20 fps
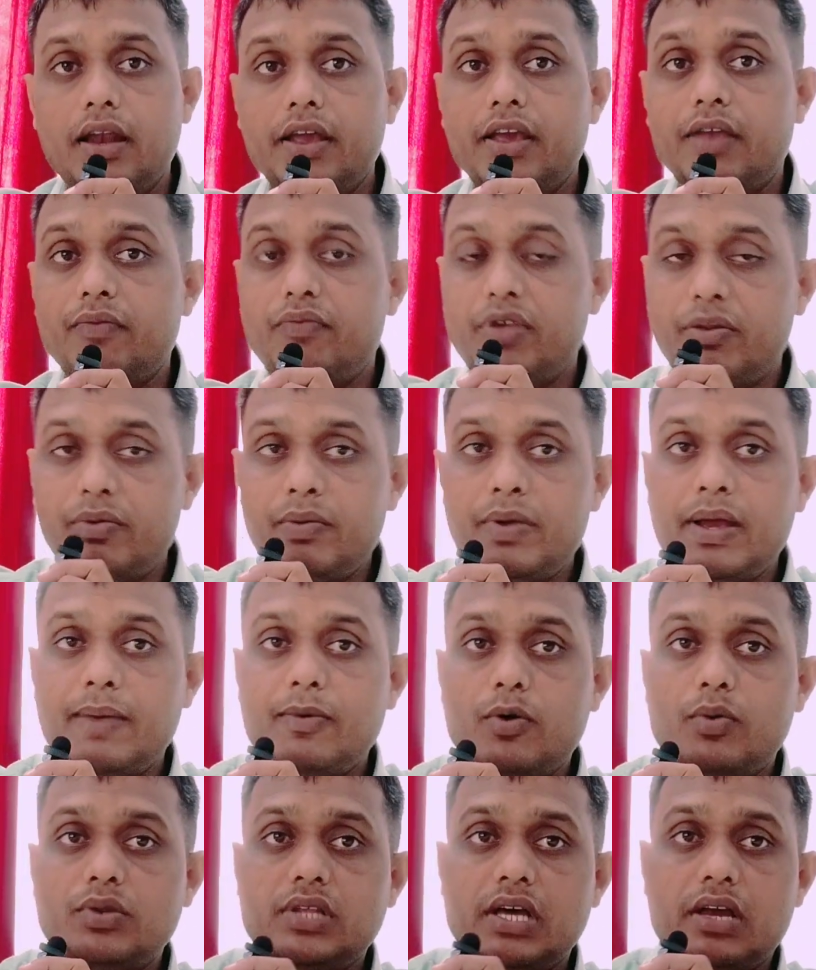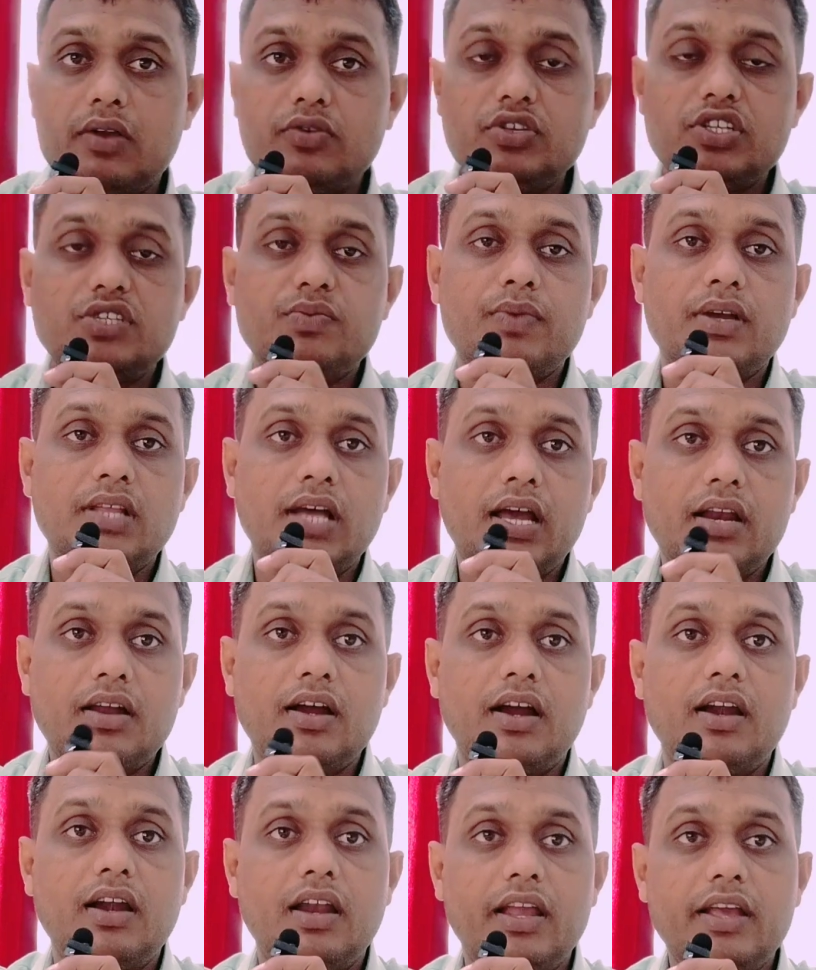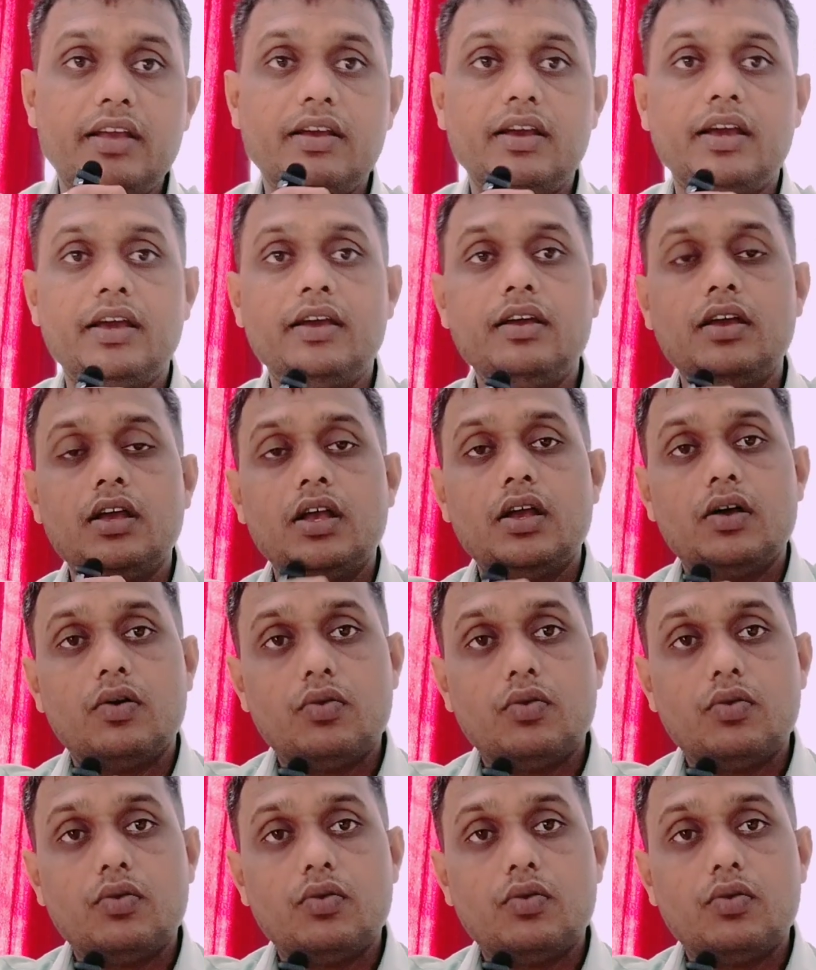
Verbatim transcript: लेकिन फिर भी मैं आपको बता रहा हूँ जिसमें आधार कार्ड लिंक है